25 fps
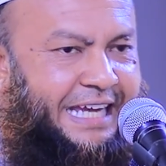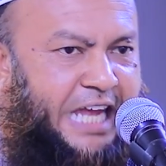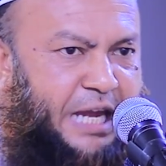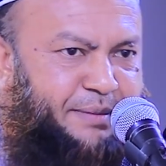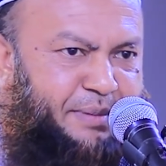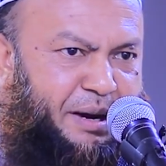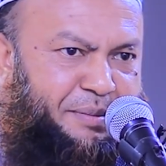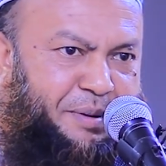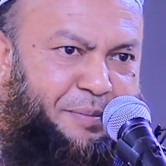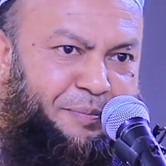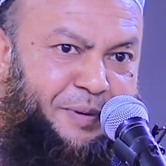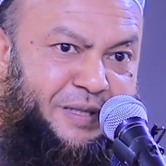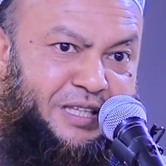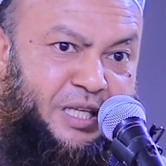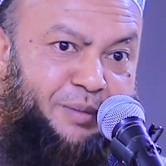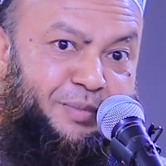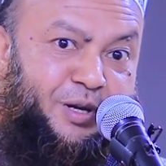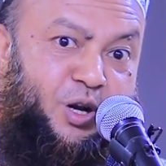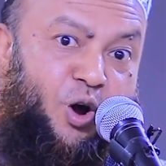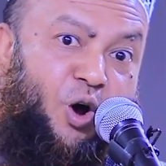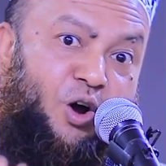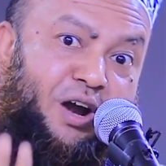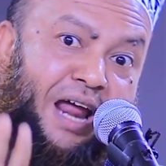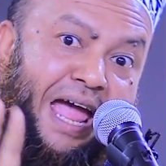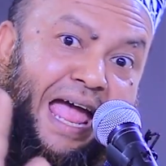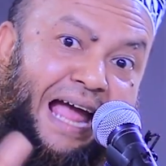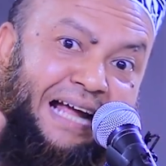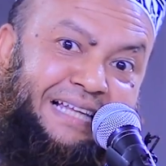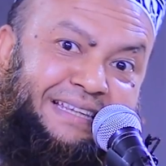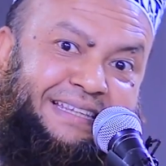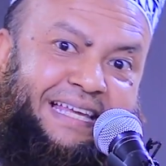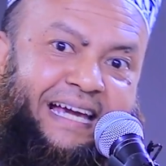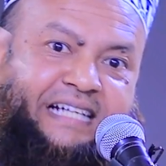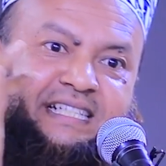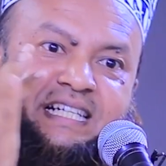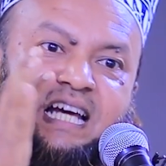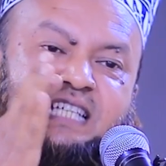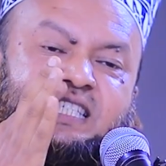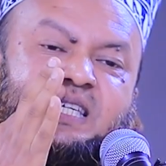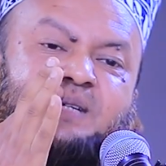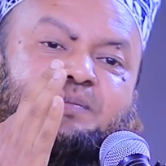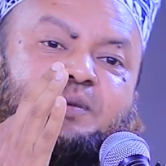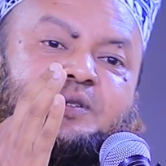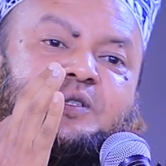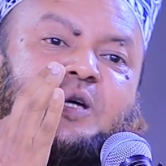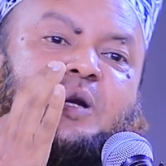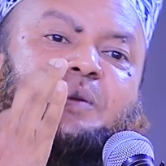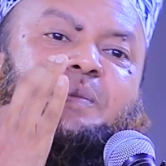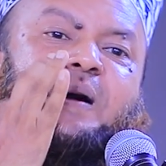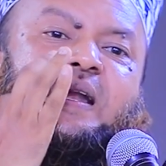এভাবে পৃথিবীর অনেক দেশ আছে
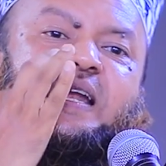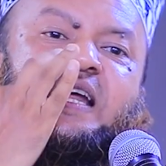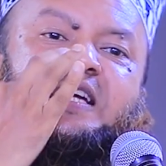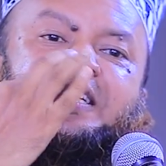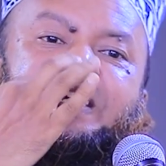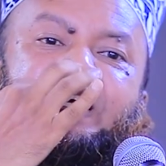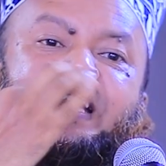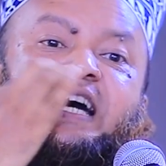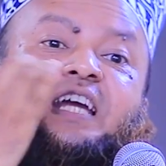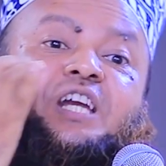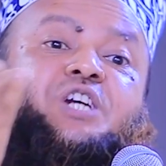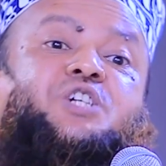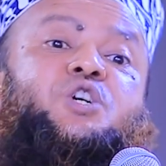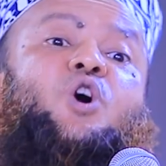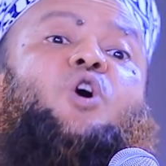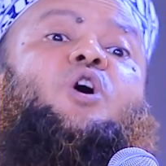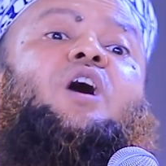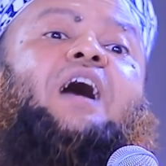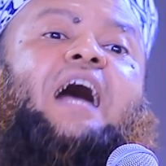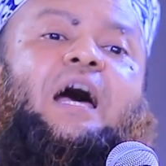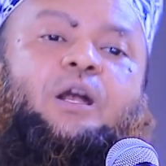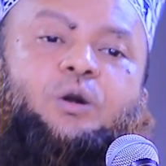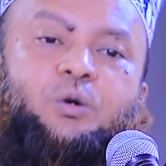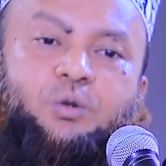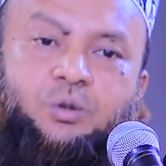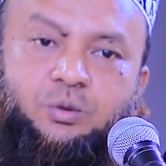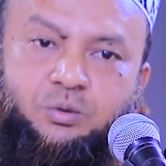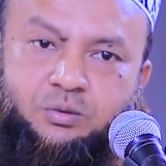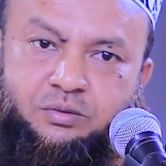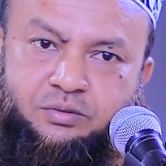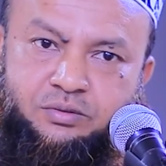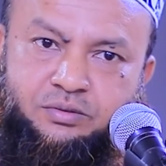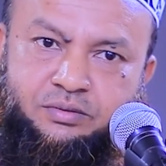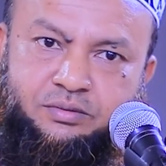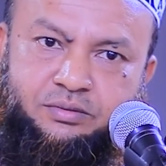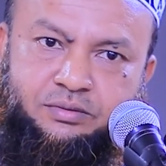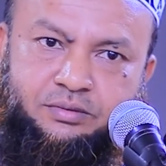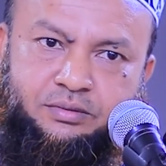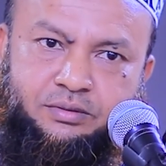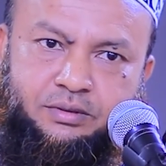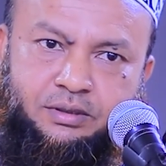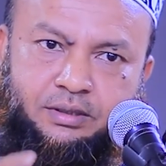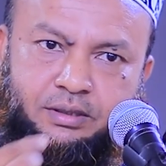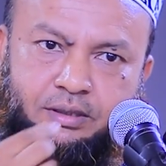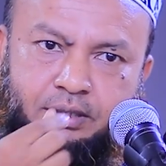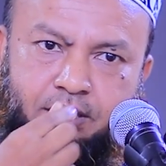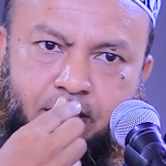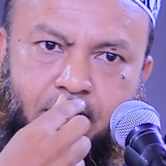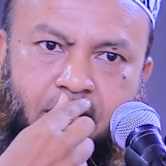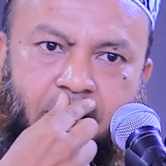মুসলমানরা সেখানে সংখ্যালঘু
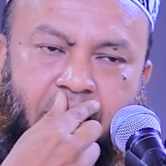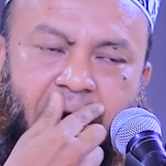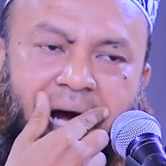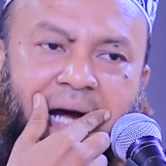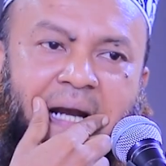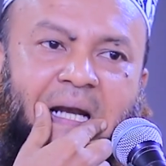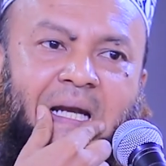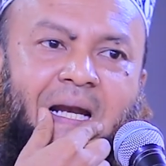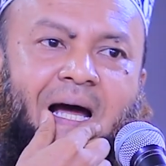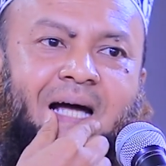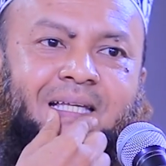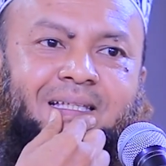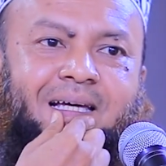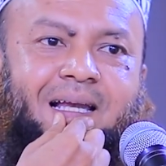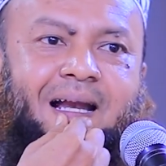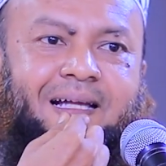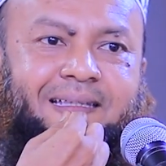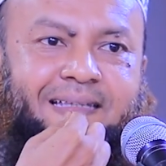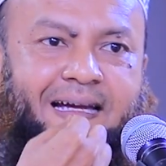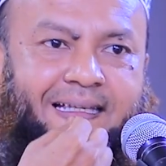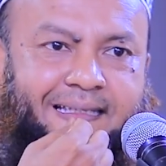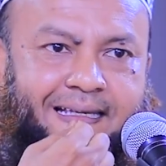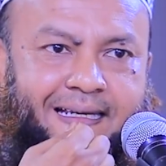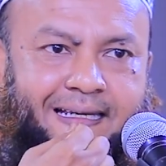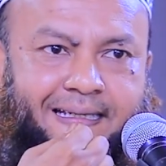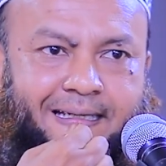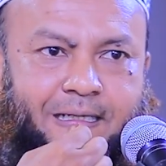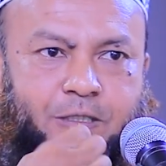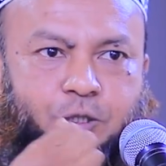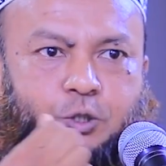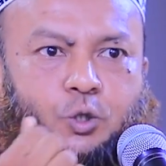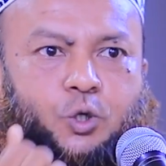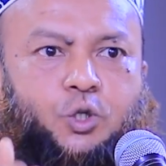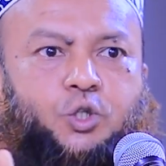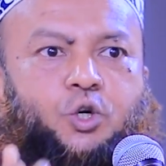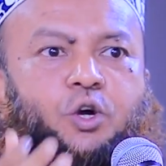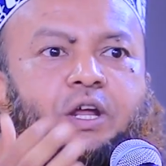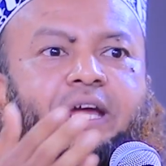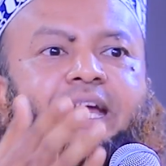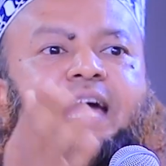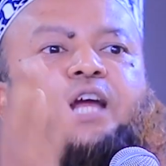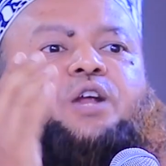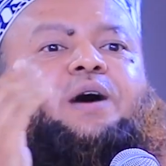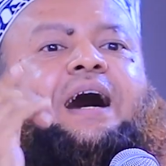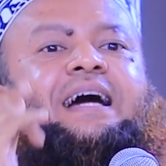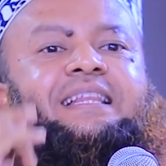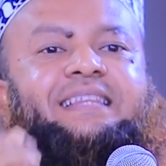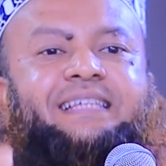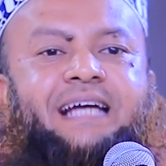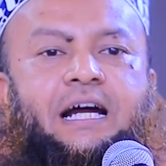আল্লাহ তালা তাদেরকে চোর ধরে কেন
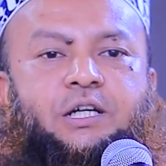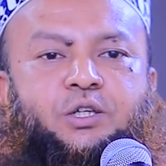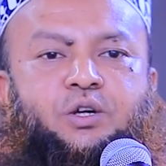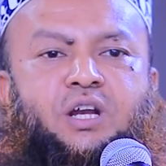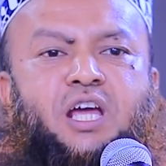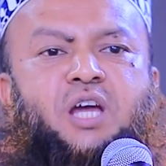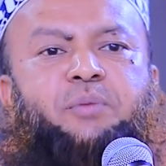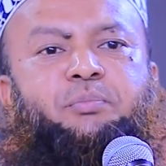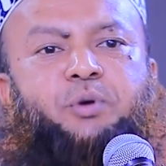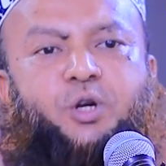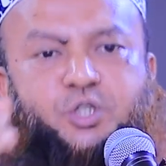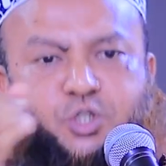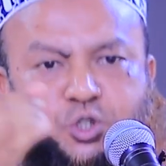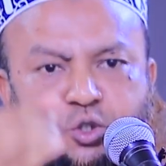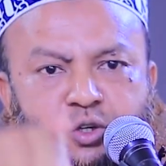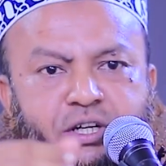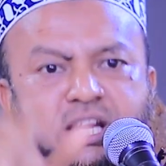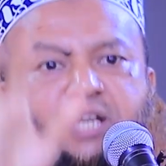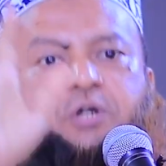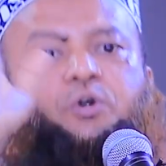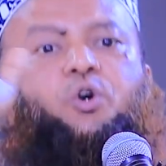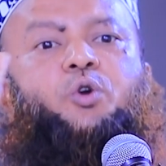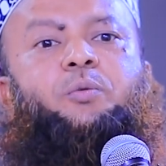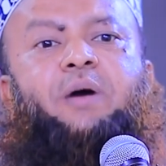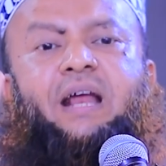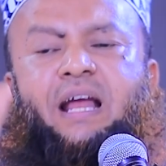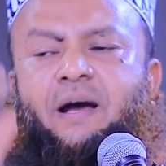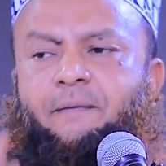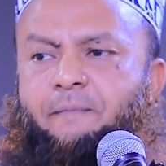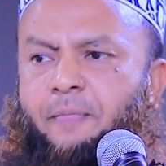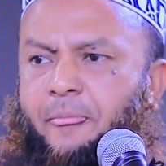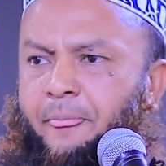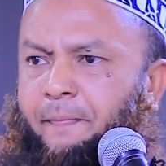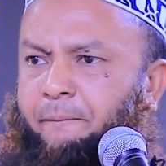হাত কাটো না এই প্রশ্নটাই করবে না